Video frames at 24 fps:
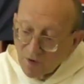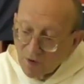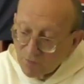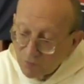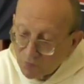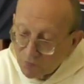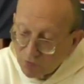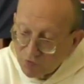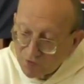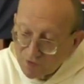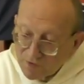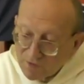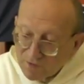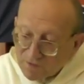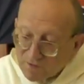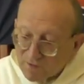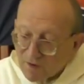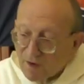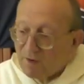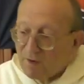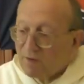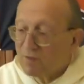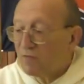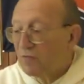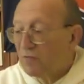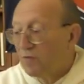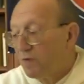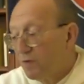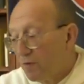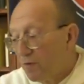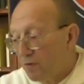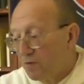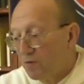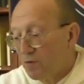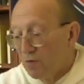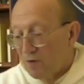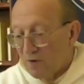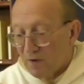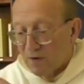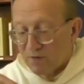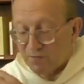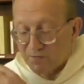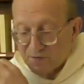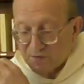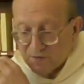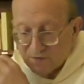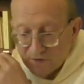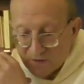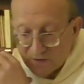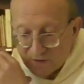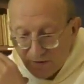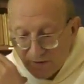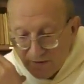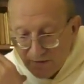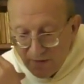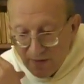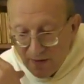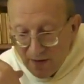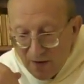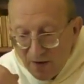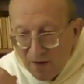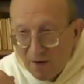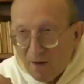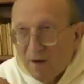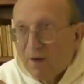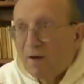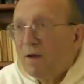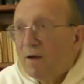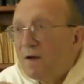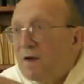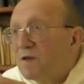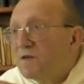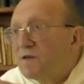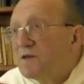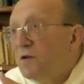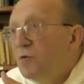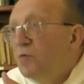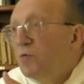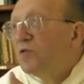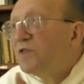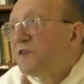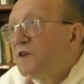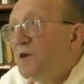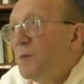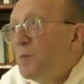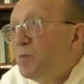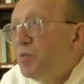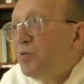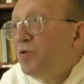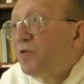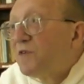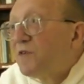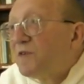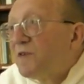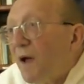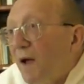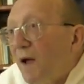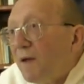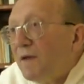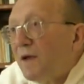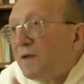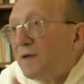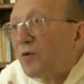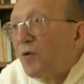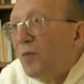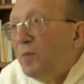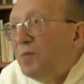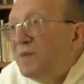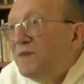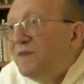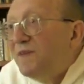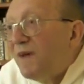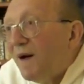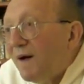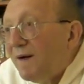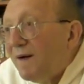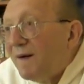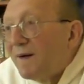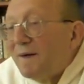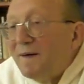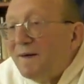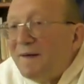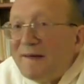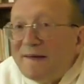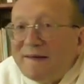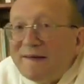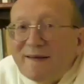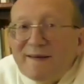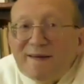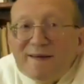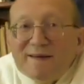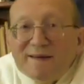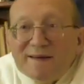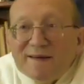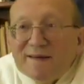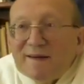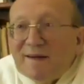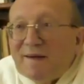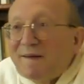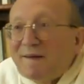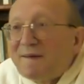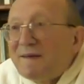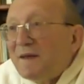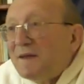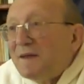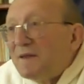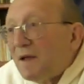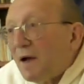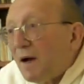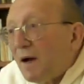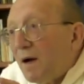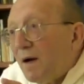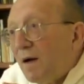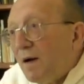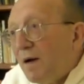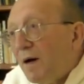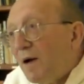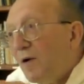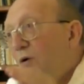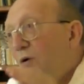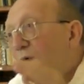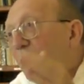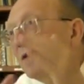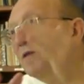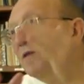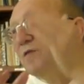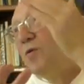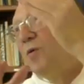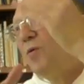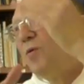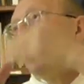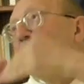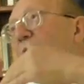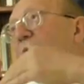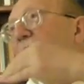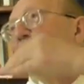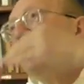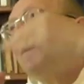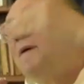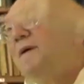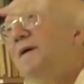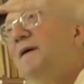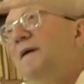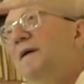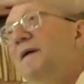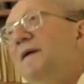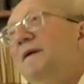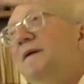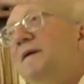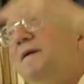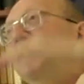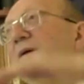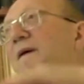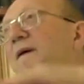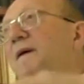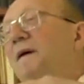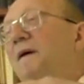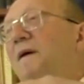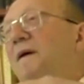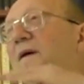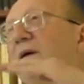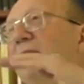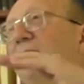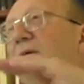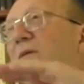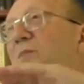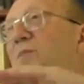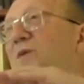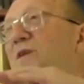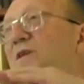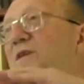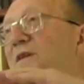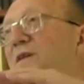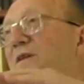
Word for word: hein, fusis, hein, euh, donner la physique. Et ce qui nous, ce qui pousse, c'est un être bizarre, Hein, qui est à, l'horizon, hein, comme disent